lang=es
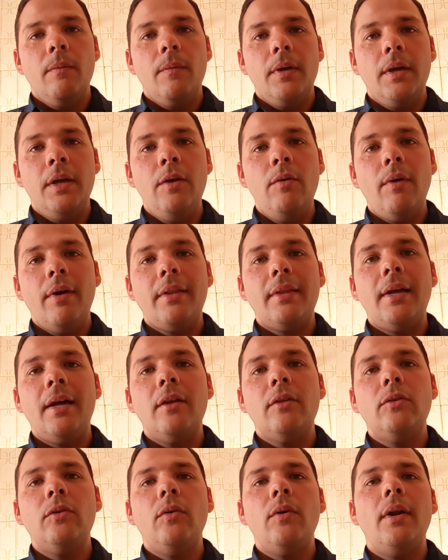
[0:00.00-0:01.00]
y no
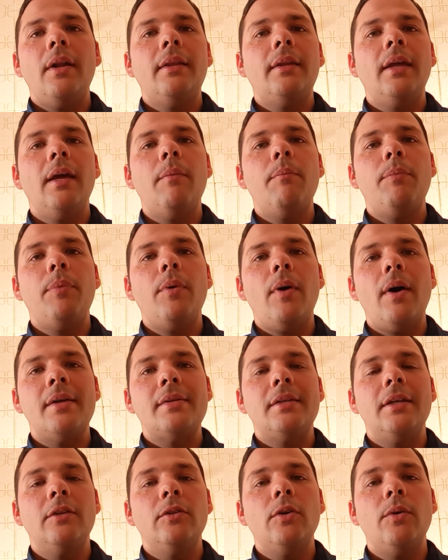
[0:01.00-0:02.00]
estar todo el tiempo
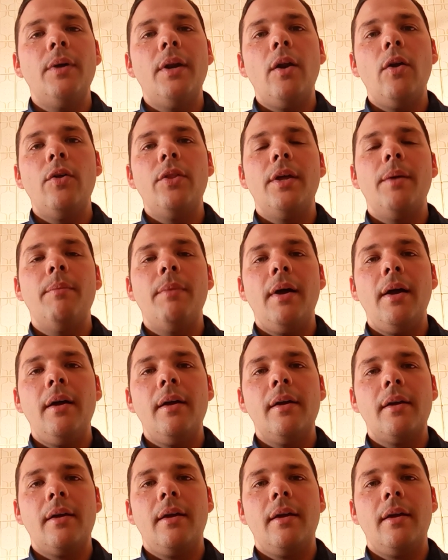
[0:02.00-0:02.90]
haciendo ver a los demás